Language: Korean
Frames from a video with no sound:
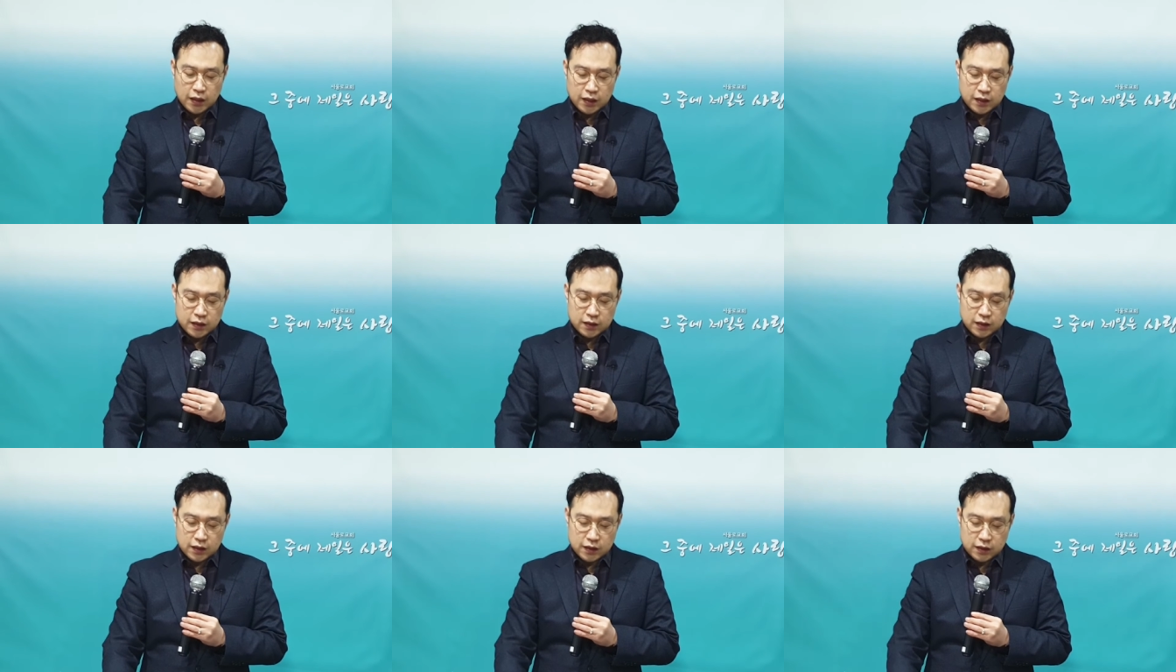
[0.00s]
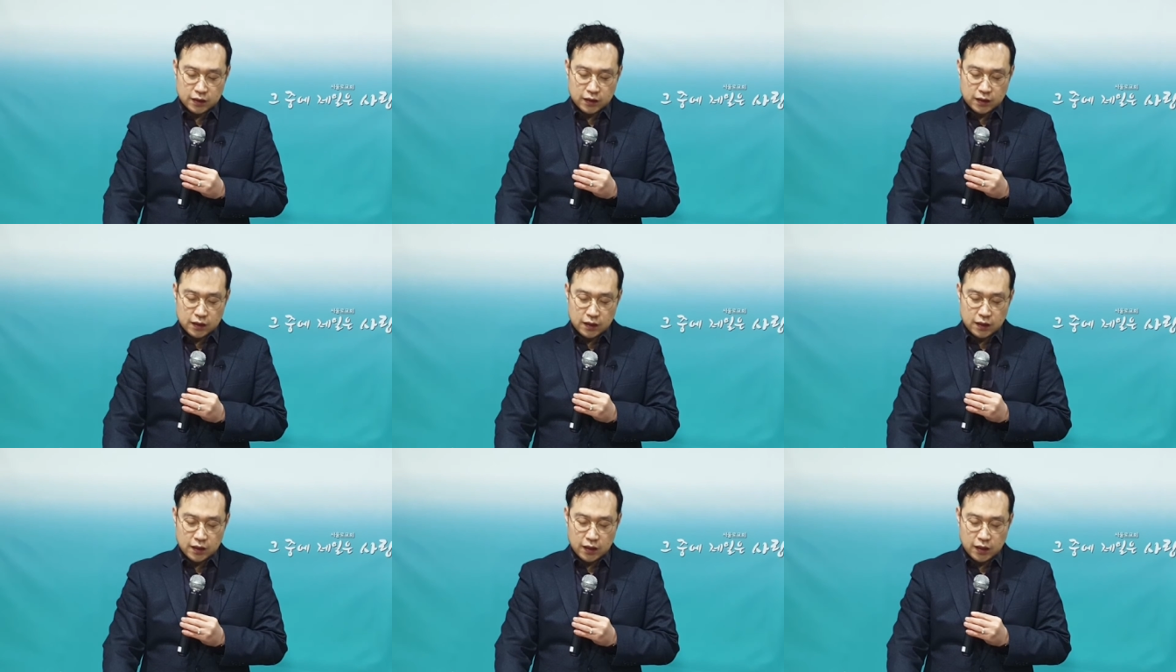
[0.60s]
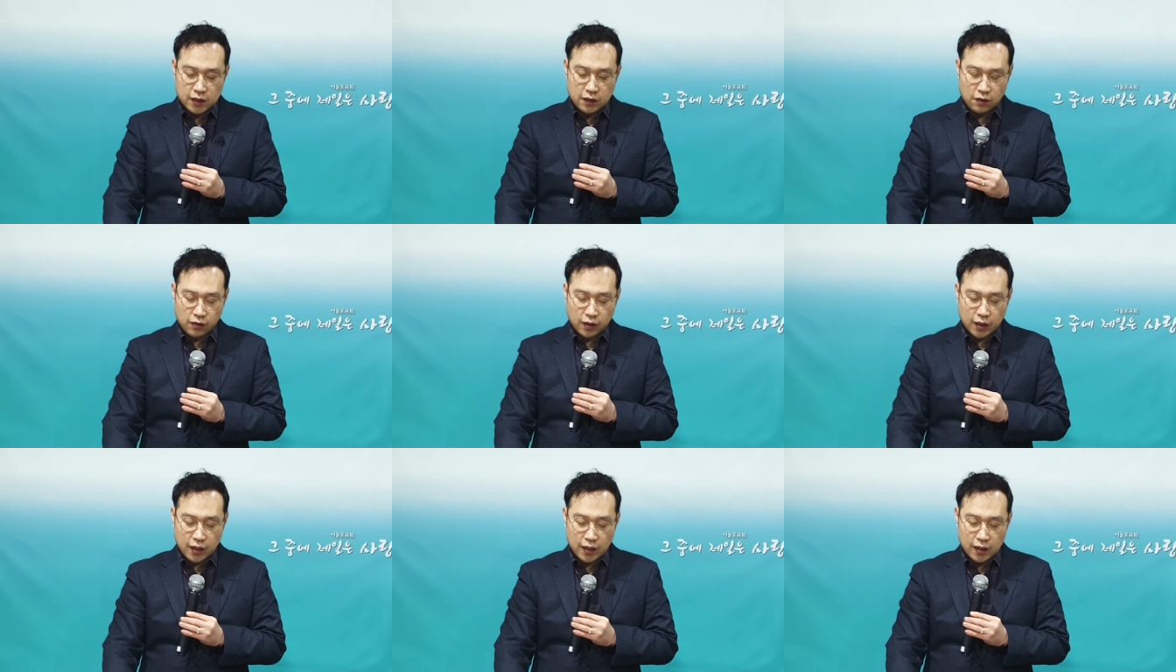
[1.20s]
이는 그들을
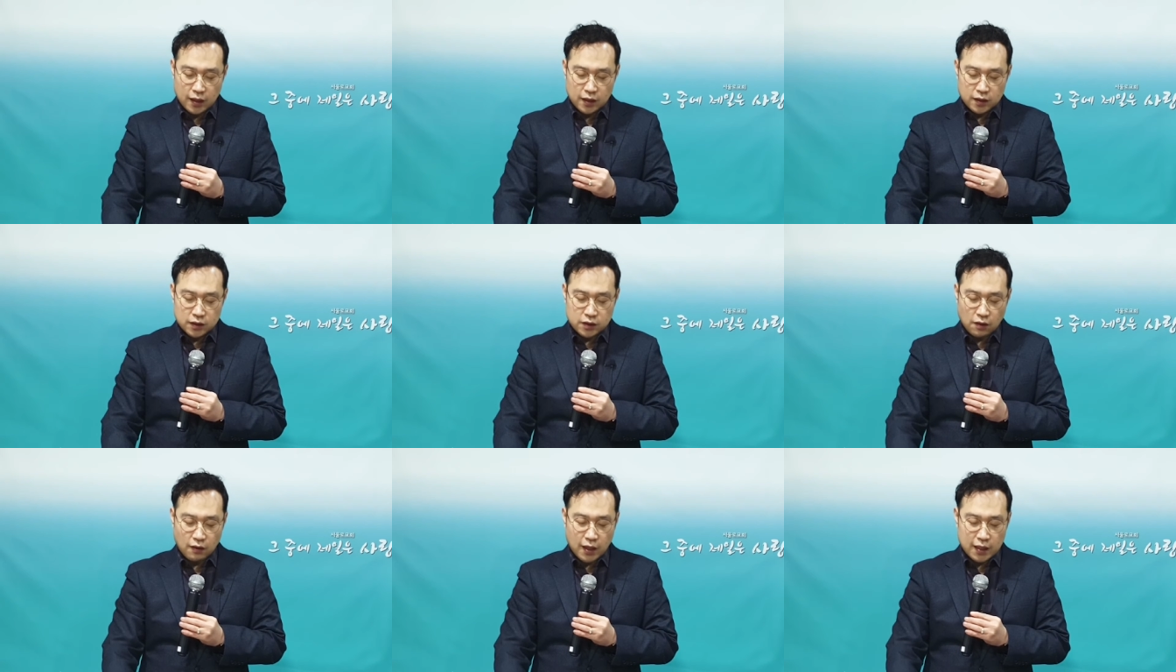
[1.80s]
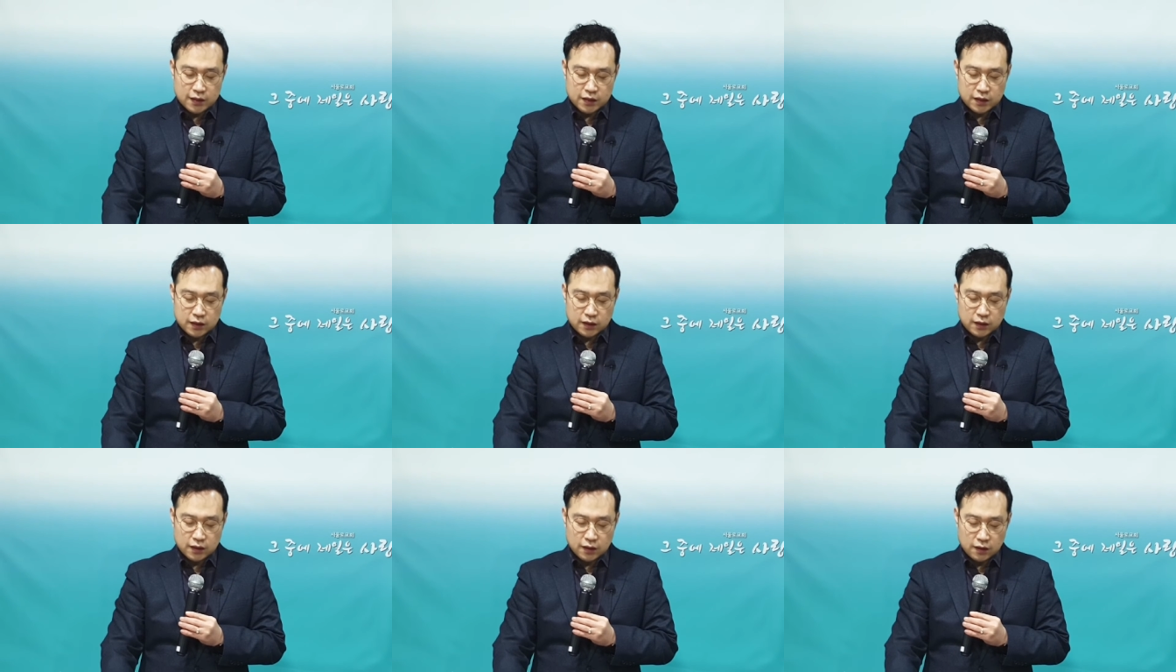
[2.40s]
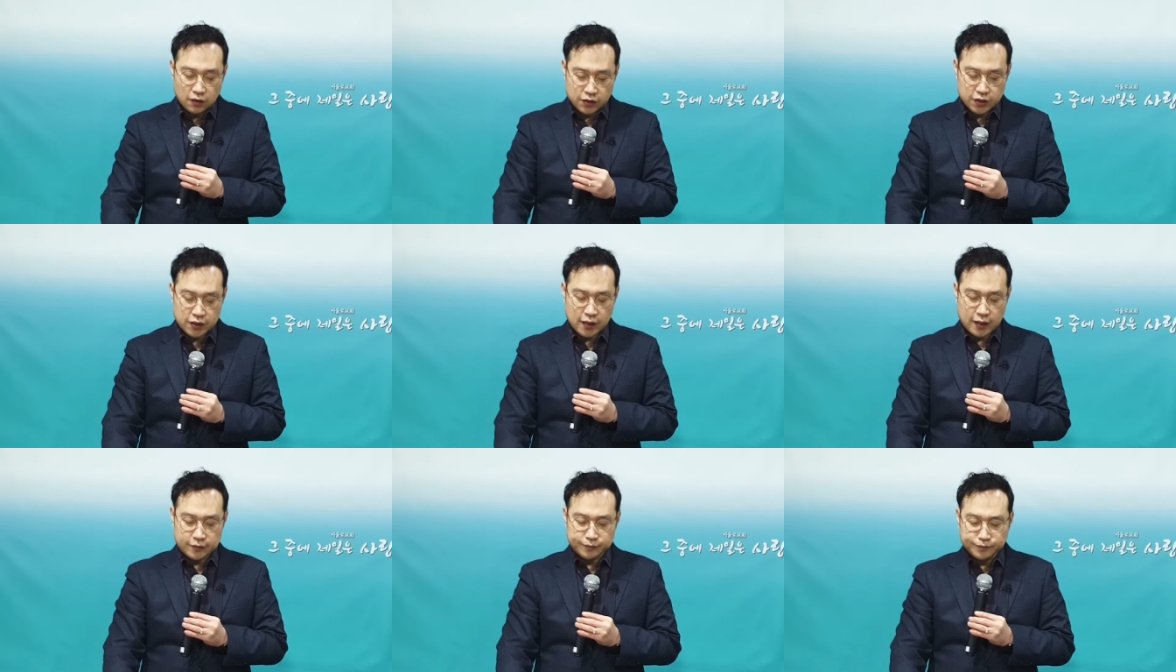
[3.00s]
이렇게 정하신
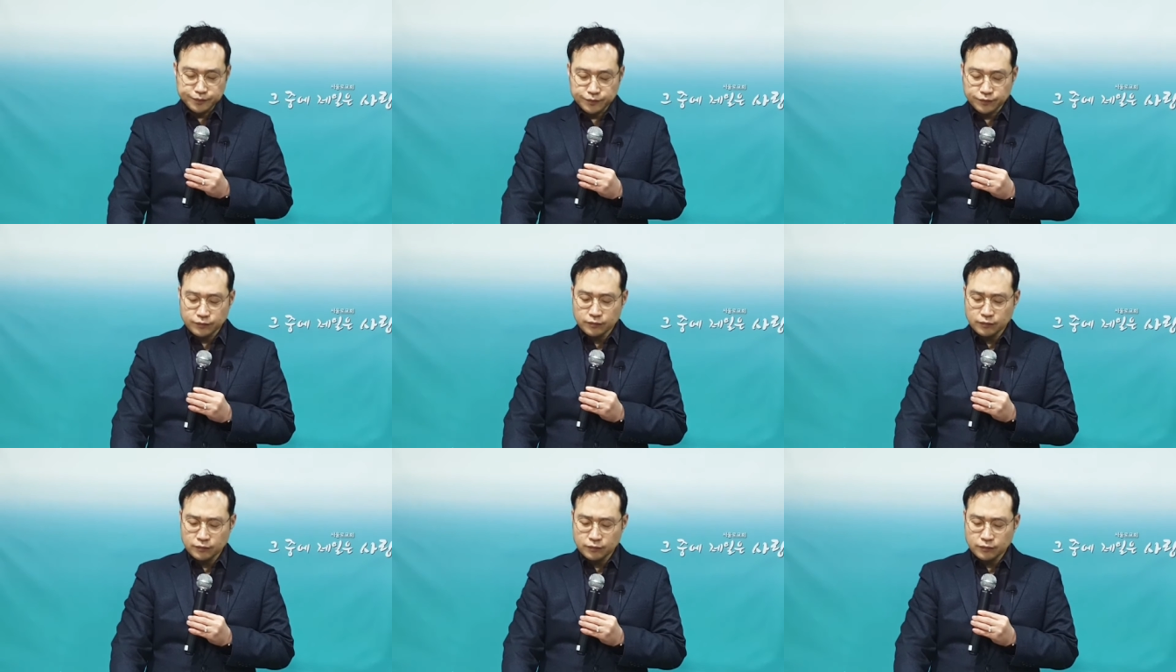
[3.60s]
것이라.